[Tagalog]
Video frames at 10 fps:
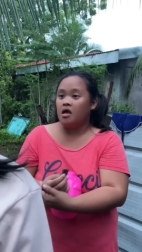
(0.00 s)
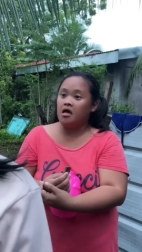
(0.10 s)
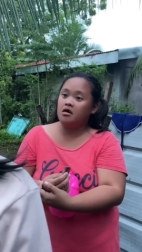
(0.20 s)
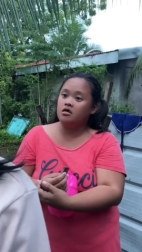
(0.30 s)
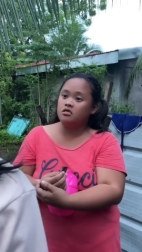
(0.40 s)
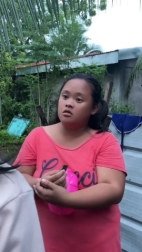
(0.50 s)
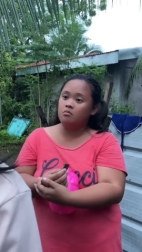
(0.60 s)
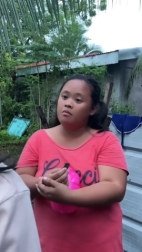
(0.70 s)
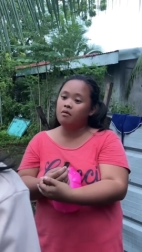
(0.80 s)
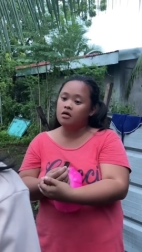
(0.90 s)
kasi
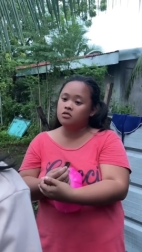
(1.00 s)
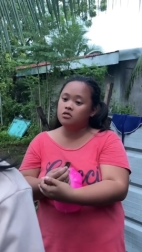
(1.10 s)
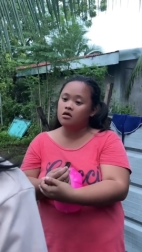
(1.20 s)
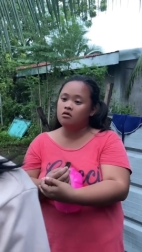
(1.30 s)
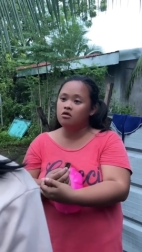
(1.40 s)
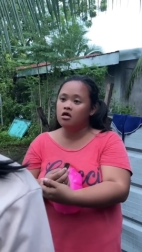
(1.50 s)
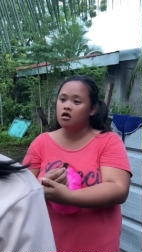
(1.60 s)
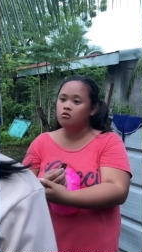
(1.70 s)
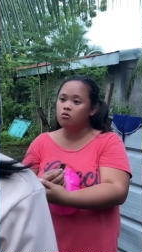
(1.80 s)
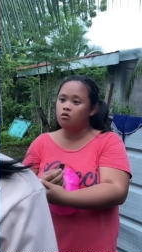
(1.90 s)
mabait siya, hindi
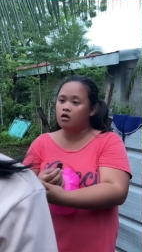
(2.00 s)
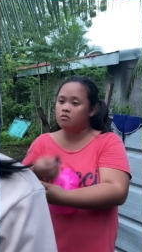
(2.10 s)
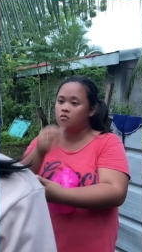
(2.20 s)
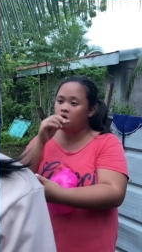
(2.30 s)
katulad mo.